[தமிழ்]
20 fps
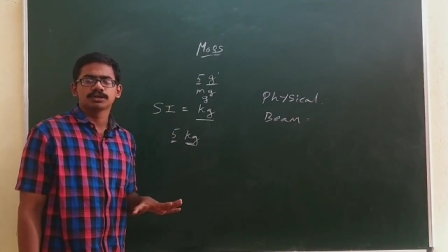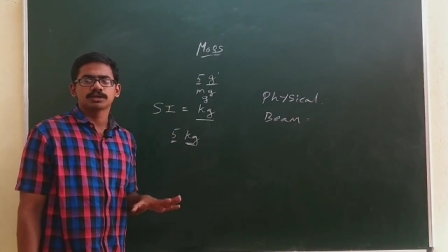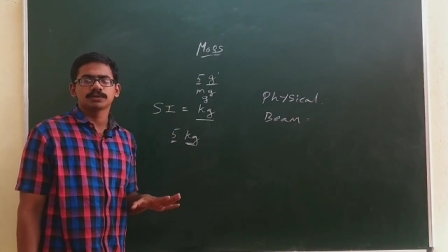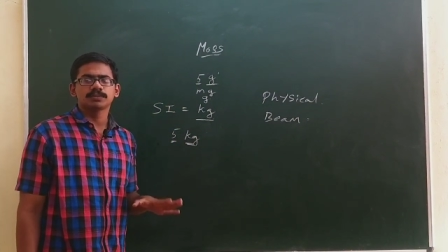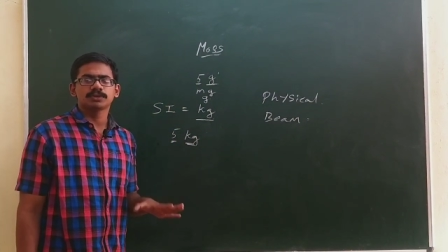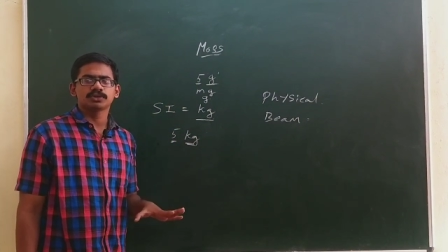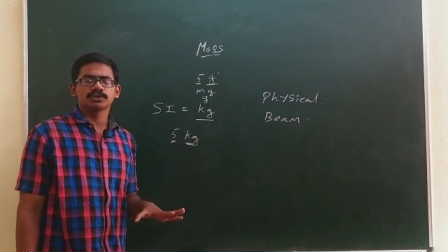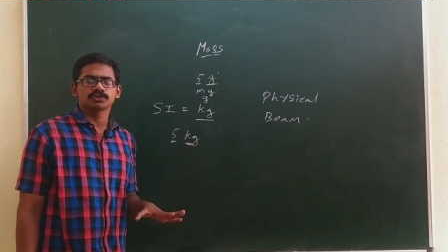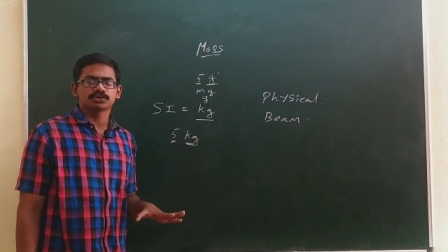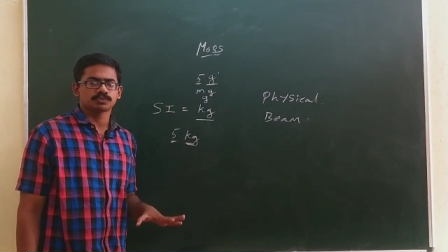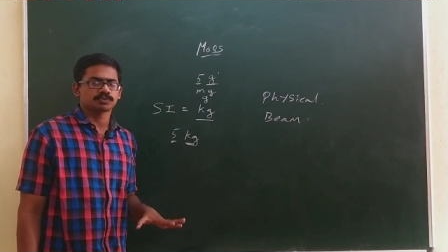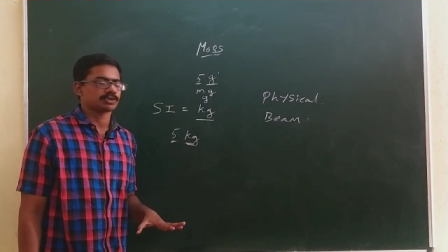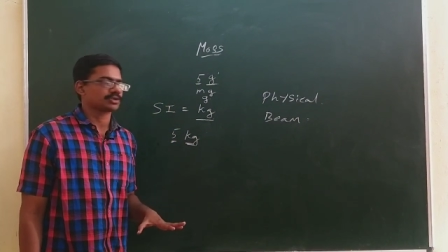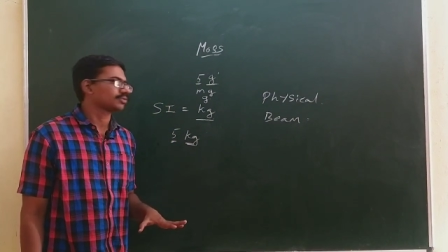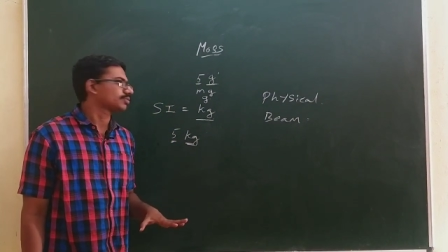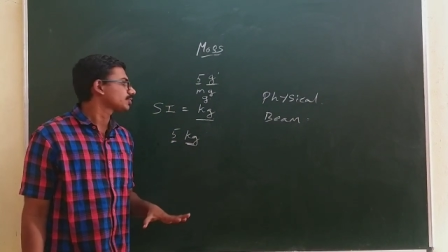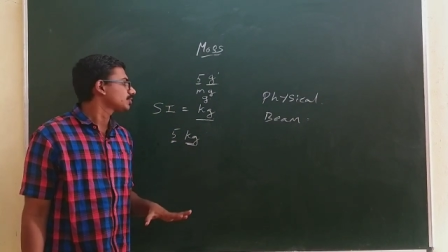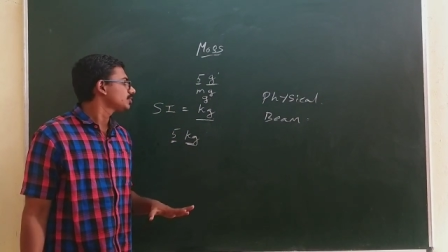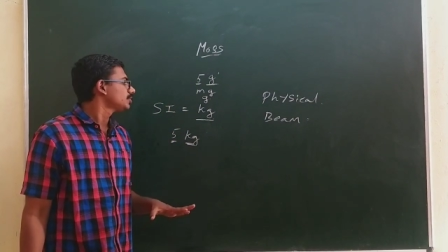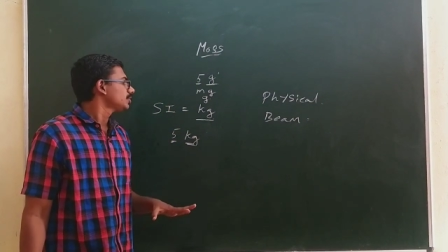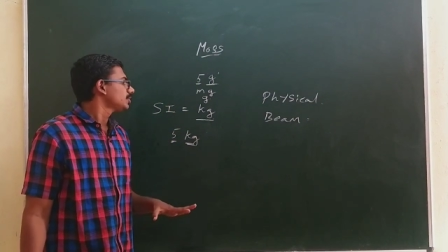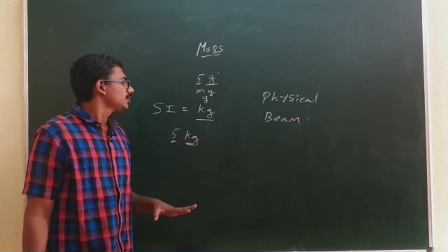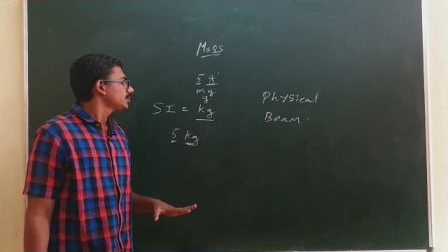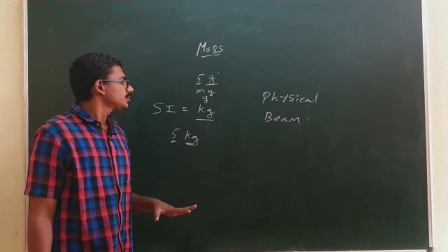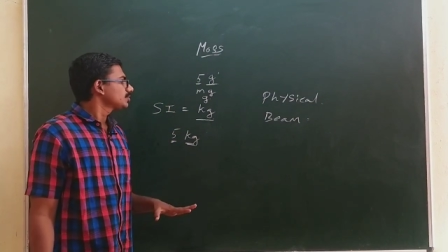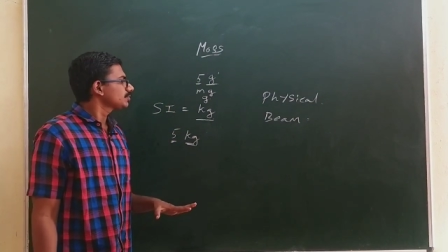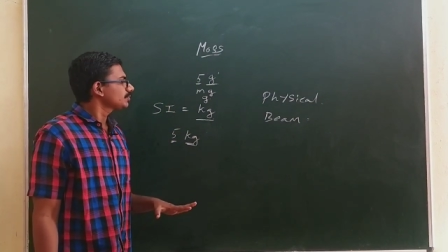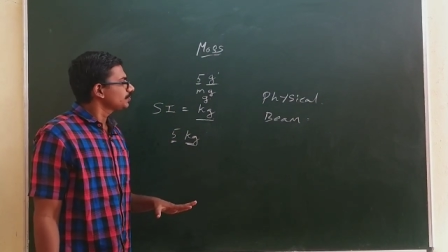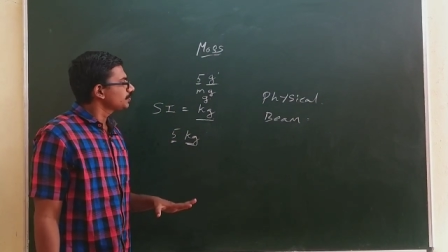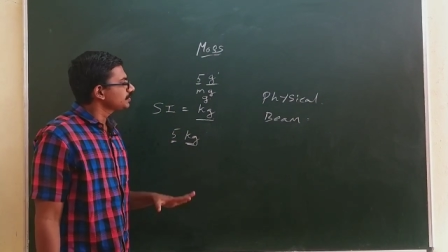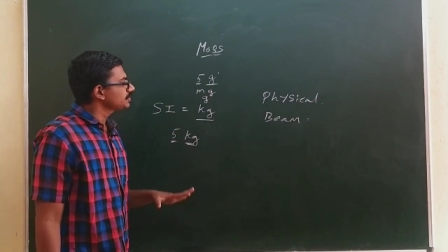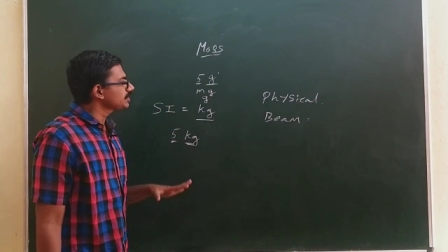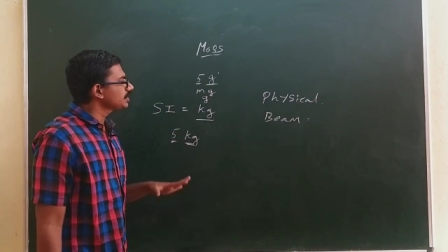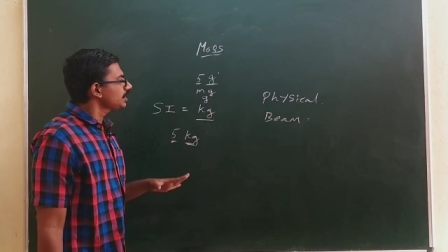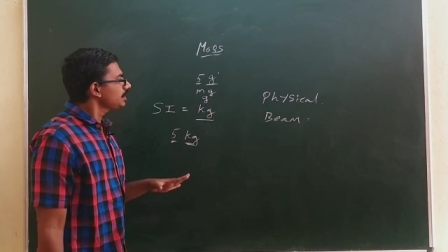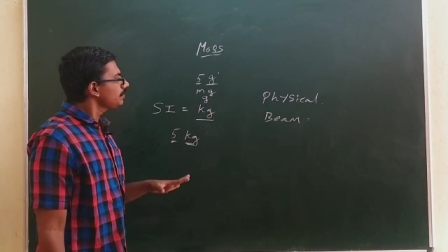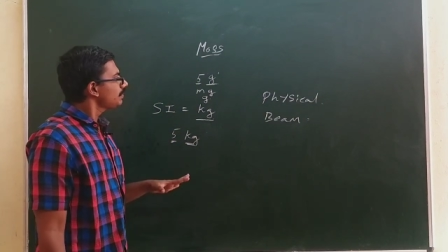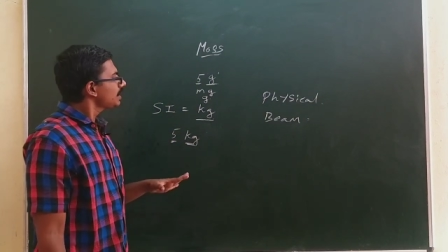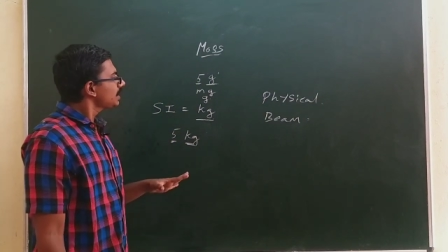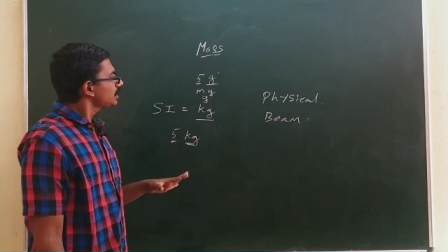நம்ம யூஸ் பண்ணுவோம் ஸோ
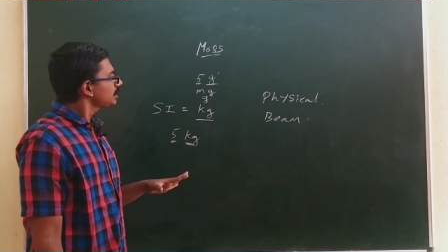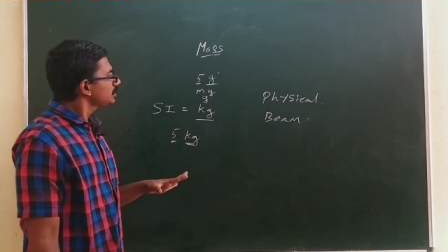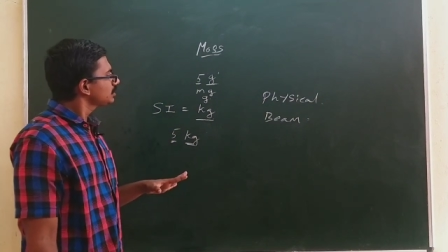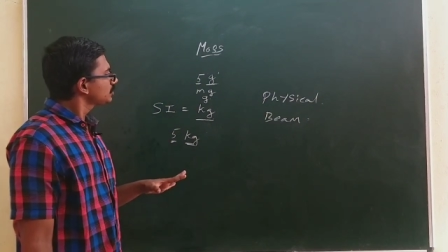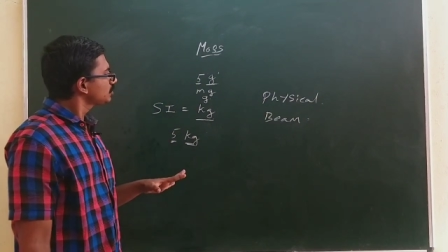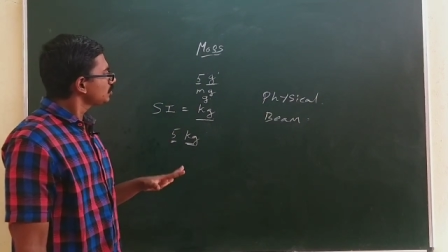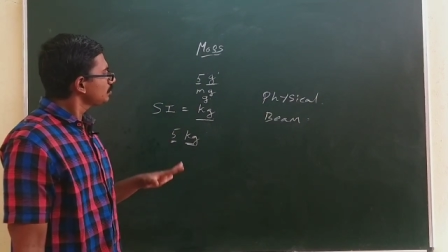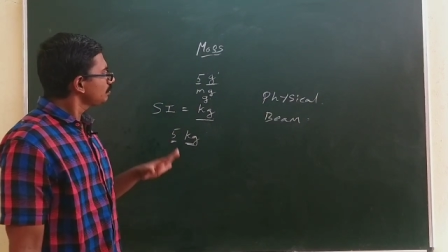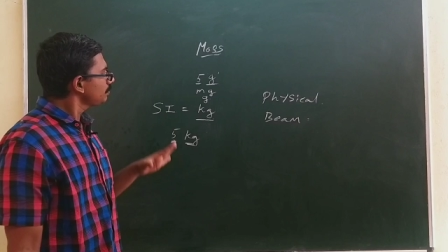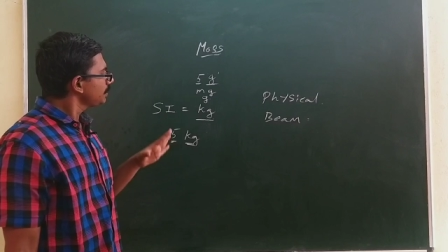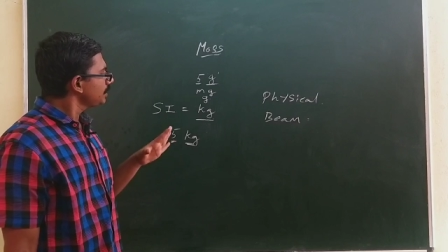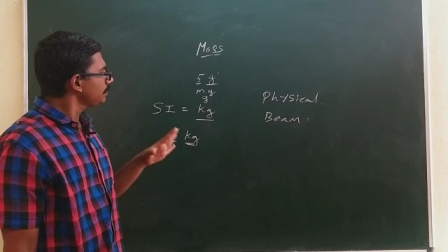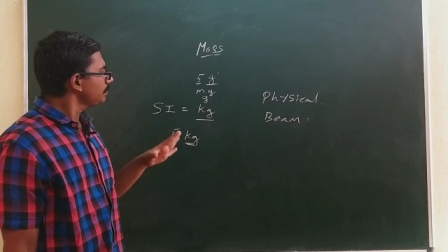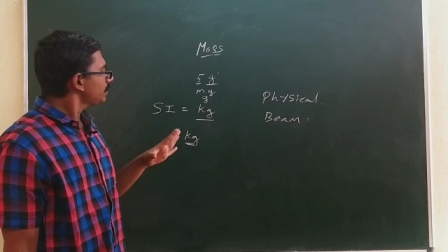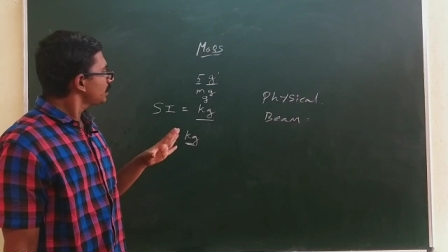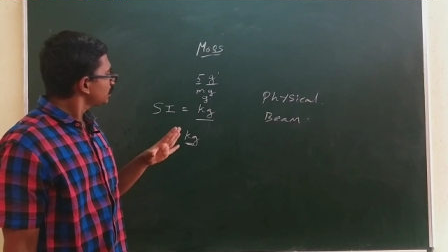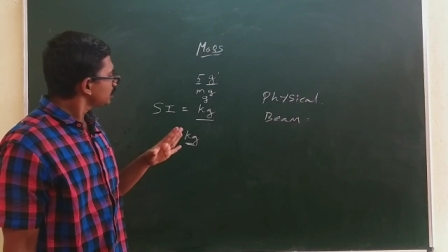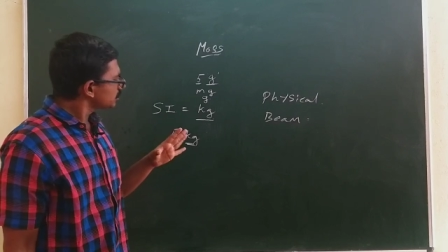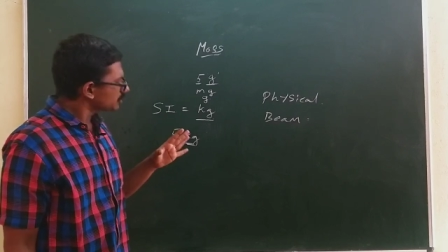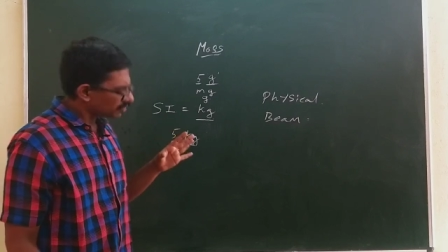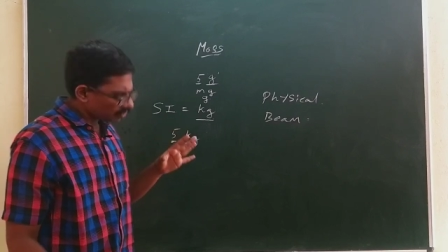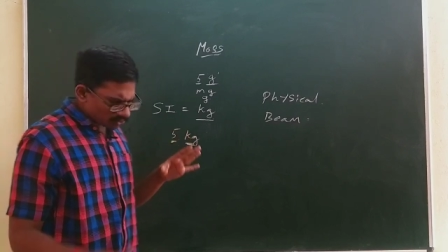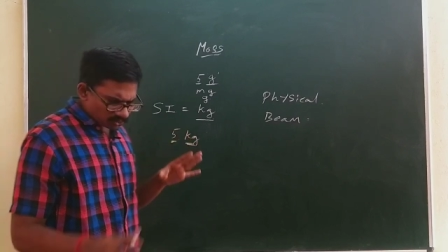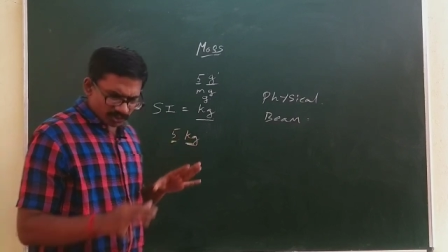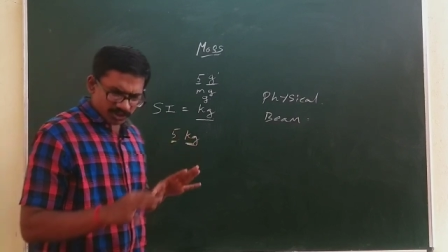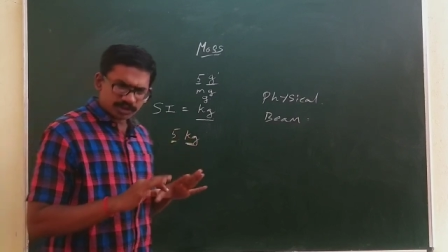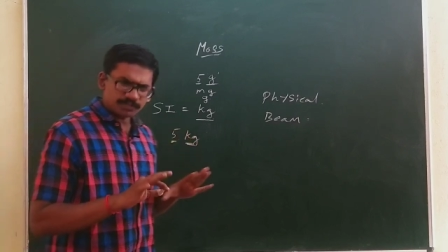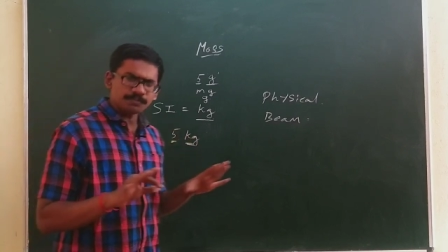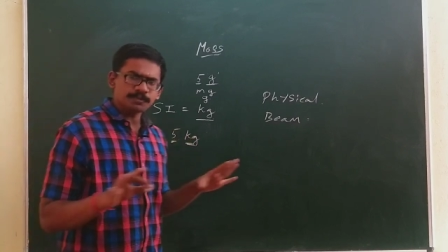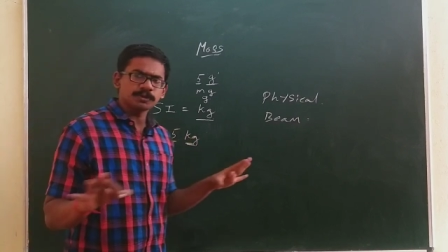ஃபிசிக்கல் பேலன்ஸும் பீம் பேலன்ஸும் ஒரே